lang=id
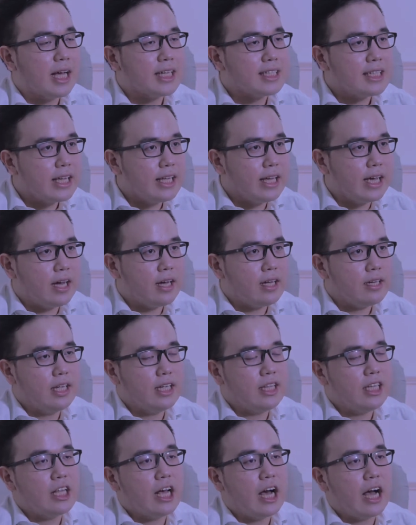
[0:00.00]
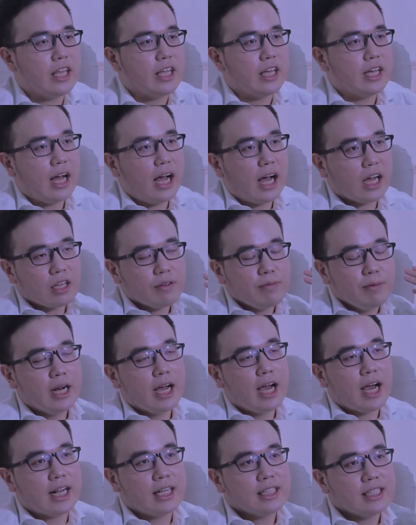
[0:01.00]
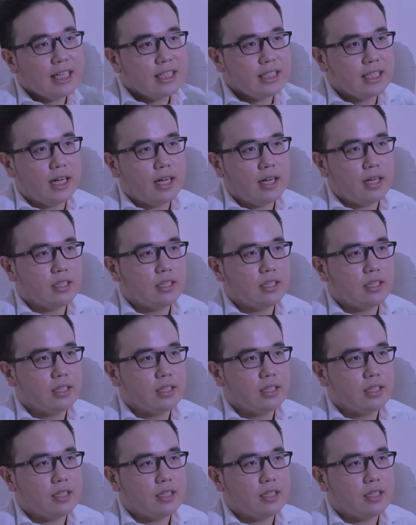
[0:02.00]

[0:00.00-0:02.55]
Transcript: biasanya dia tidak hanya aktif pendengaran saja,